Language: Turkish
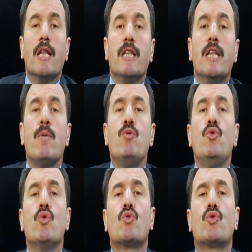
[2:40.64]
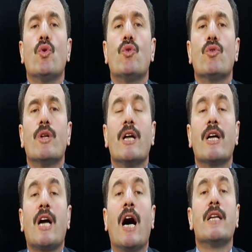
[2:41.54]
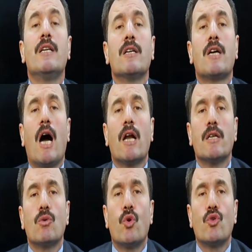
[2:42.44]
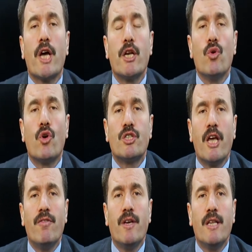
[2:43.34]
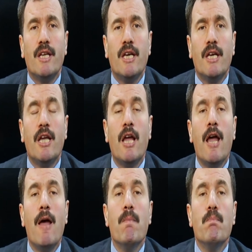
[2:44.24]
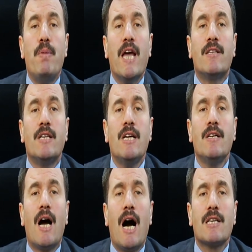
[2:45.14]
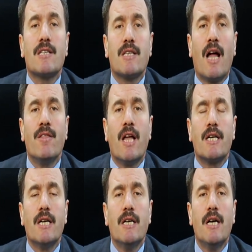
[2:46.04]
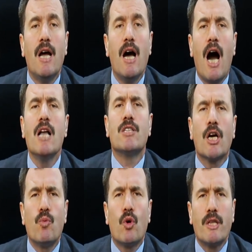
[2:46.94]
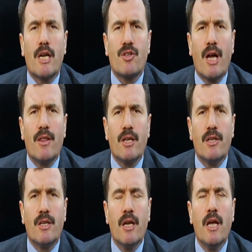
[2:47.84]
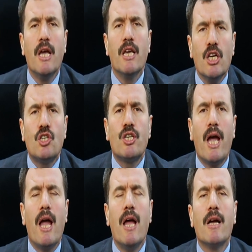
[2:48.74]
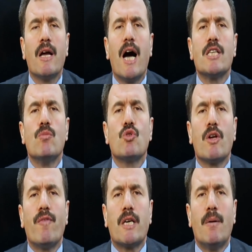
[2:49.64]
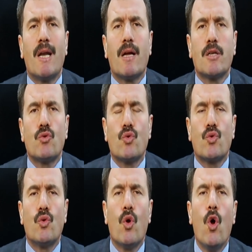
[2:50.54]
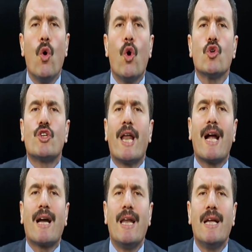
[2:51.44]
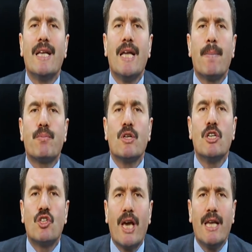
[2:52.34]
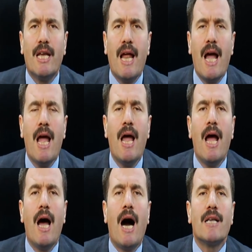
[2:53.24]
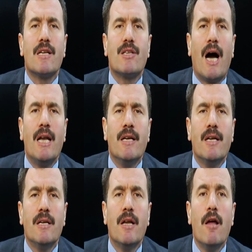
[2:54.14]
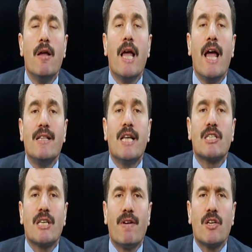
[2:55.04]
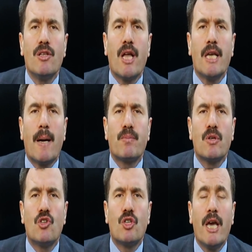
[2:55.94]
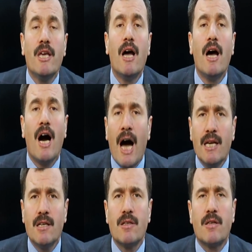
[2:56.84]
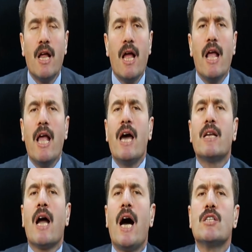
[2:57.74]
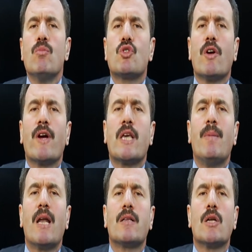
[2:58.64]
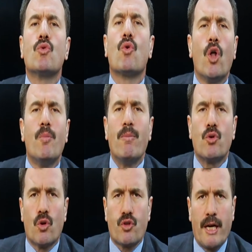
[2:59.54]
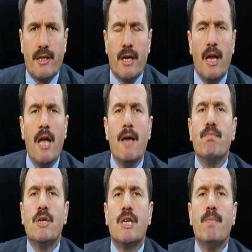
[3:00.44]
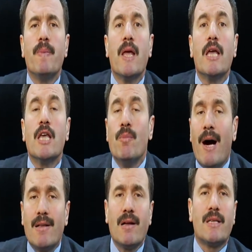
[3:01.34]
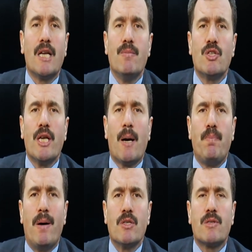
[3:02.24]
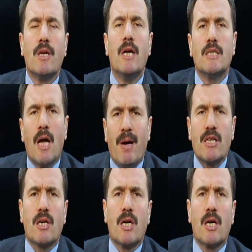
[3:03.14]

ne büyüksün kanın kurtarıyor tevhidi, Bedrin aslanları ancak bu kadar şanlıydı. İşte Gazi Mustafa Kemal Atatürk'ün o Çanakkale'de yaptığı şey ile Hazreti Ali'nin Hendek Savaşı'nda yaptığı şey aynıdır. Eğer Gazi Mustafa Kemal Atatürk olmamış olsaydı bizim ibadetlerimizi yapmamız, namaz